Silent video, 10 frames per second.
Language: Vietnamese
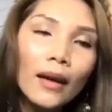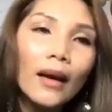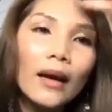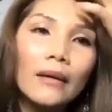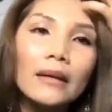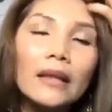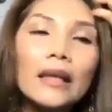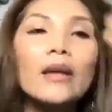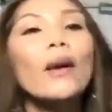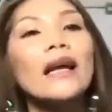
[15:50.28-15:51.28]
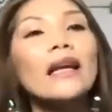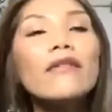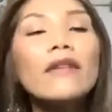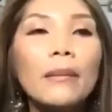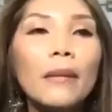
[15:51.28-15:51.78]
à, thì ngoài cái
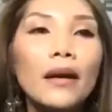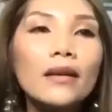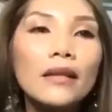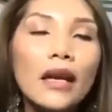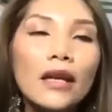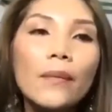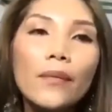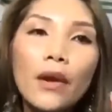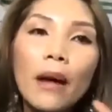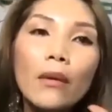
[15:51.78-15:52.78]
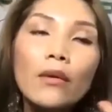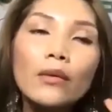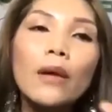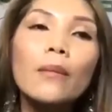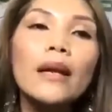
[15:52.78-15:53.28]
việc mà nó sẽ giúp cho máu lưu
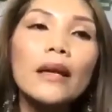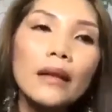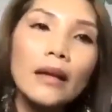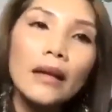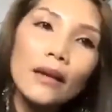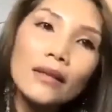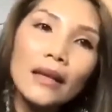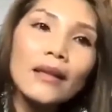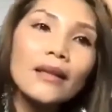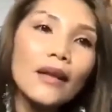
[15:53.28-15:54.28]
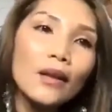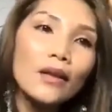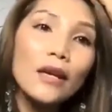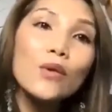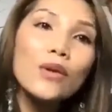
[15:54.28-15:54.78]
thông lên thì nó sẽ thích nhiên nó
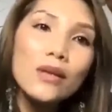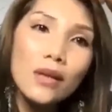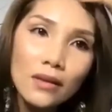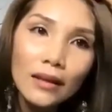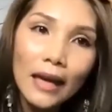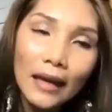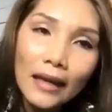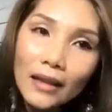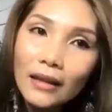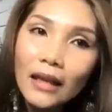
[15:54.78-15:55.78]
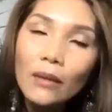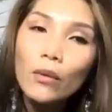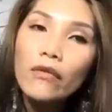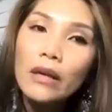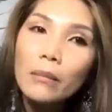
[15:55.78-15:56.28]
sẽ nuôi dưỡng được cả cái chân tóc
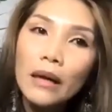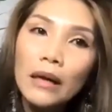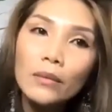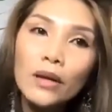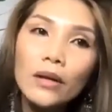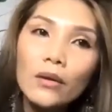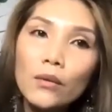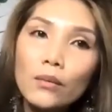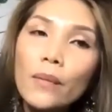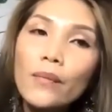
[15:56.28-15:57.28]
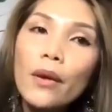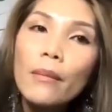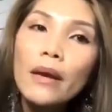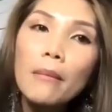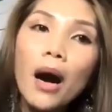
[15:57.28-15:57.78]
của mình mà đồng thời nó cũng giúp cho
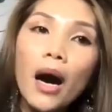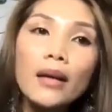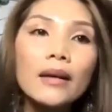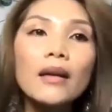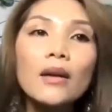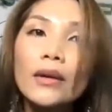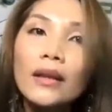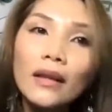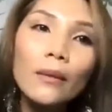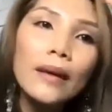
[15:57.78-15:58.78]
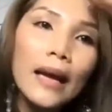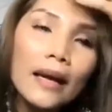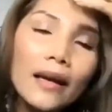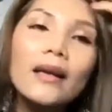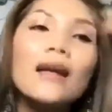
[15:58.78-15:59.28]
mình mở được cái lỗ chân tóc
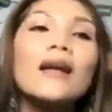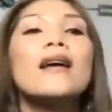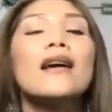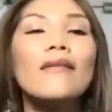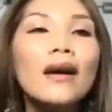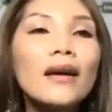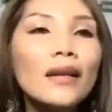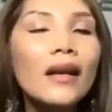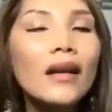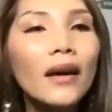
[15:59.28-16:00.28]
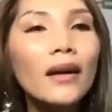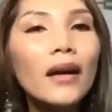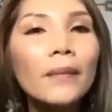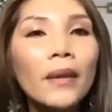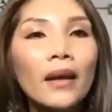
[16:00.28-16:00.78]
ra đó và hơn thế nữa đó